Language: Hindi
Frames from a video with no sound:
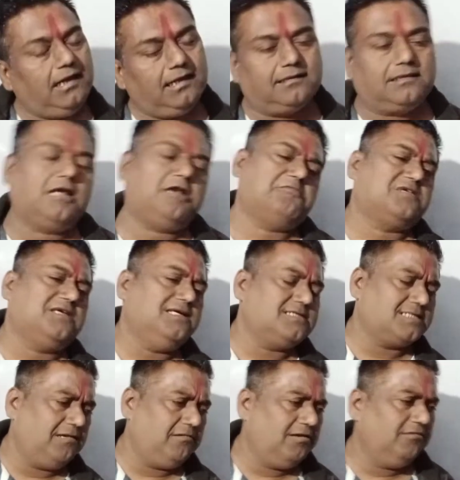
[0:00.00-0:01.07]
एक तरफ से
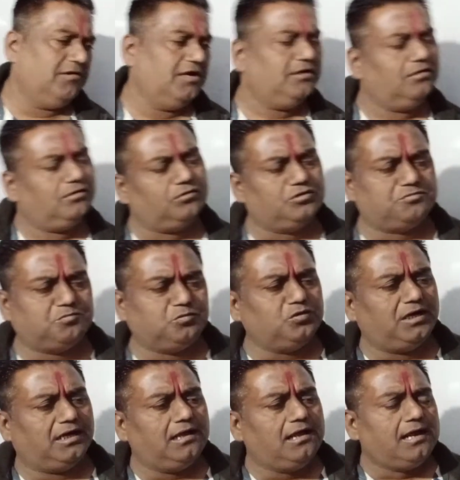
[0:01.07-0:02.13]
अंसाब लगवाएंगे रोज
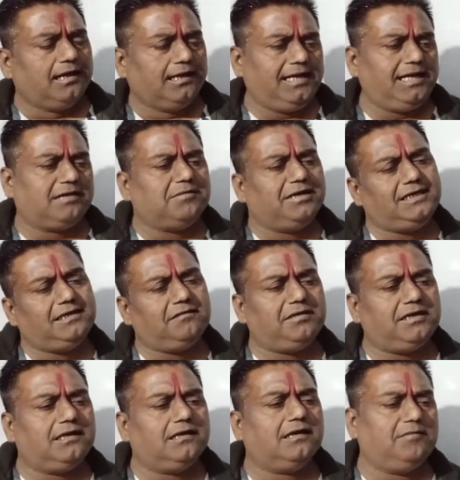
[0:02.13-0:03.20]
पूरा एक महीने
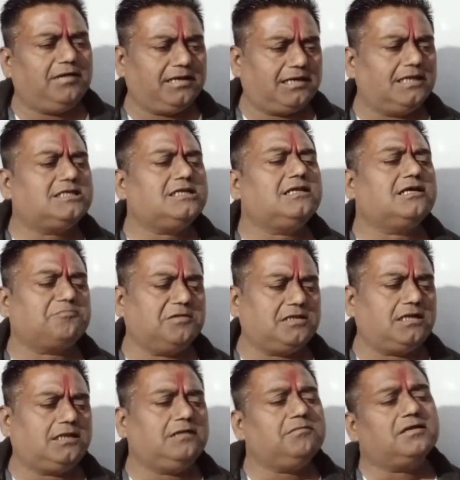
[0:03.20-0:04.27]
में हमारे ख्याल से दस
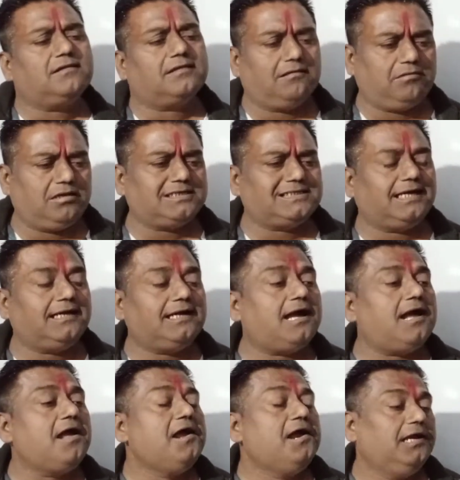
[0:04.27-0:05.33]
पंद्रह दिन में अंसाब लग
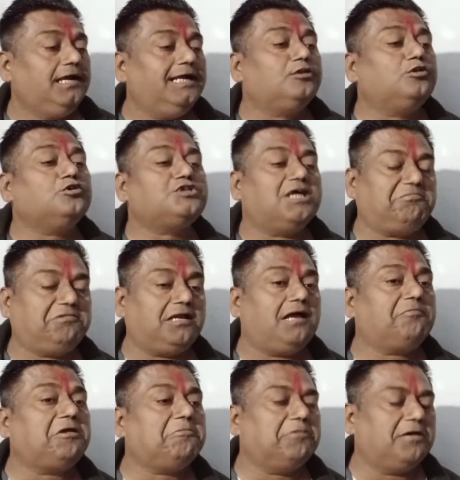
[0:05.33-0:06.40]
जाएगा एक दो चैप्टर
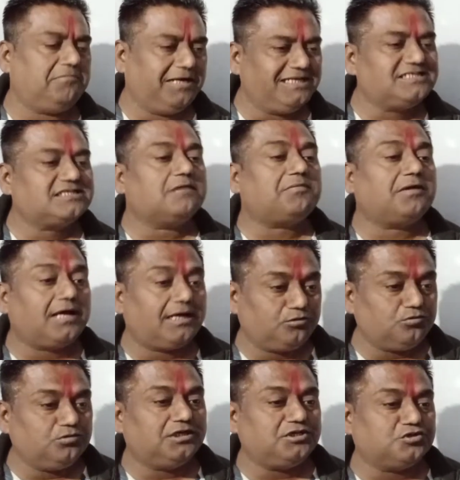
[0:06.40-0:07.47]
आपकी फरमाइश का पढ़ा
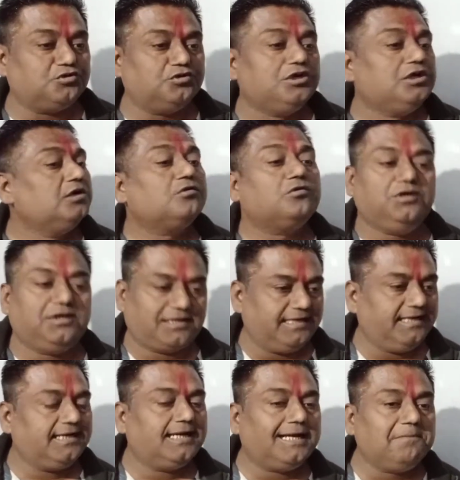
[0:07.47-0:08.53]
दूंगा जो कोई
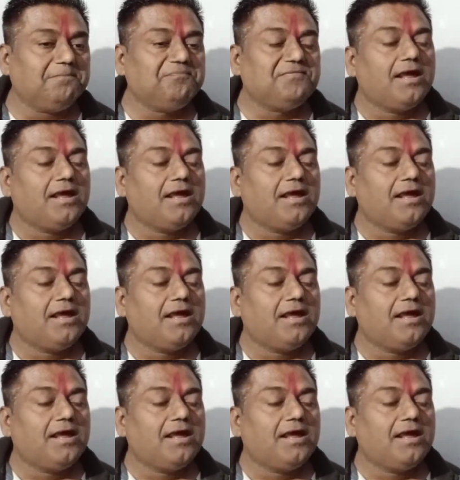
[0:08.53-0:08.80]
कहेगा